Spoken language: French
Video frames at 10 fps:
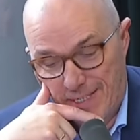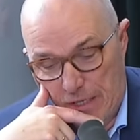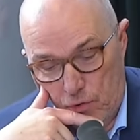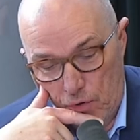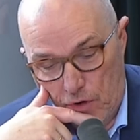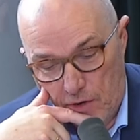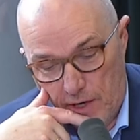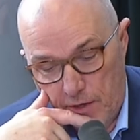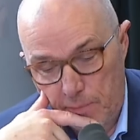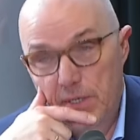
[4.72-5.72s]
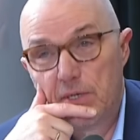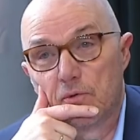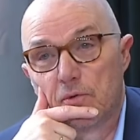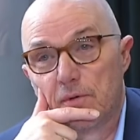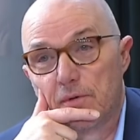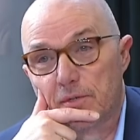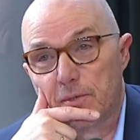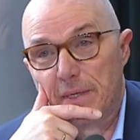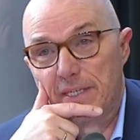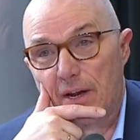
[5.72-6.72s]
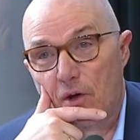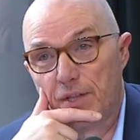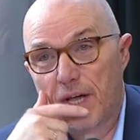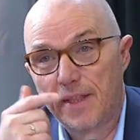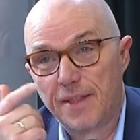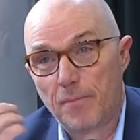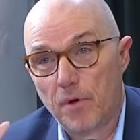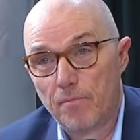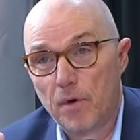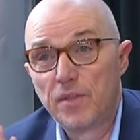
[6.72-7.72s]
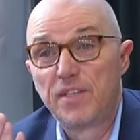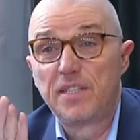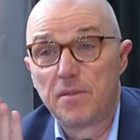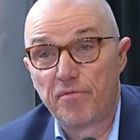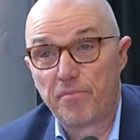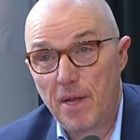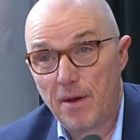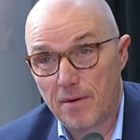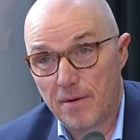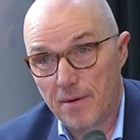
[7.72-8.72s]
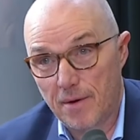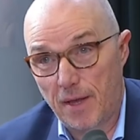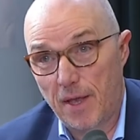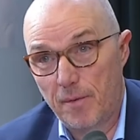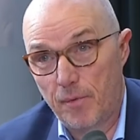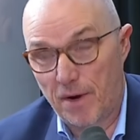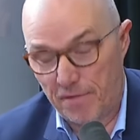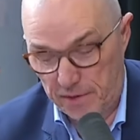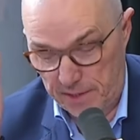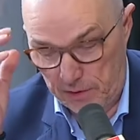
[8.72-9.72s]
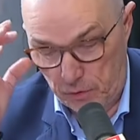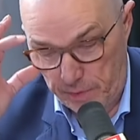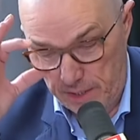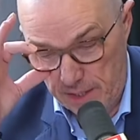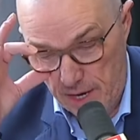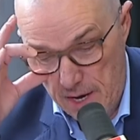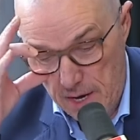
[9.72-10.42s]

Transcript: saturant la commission spéciale retraite d'amendements, 19 000 euh, rien que pour la France insoumise,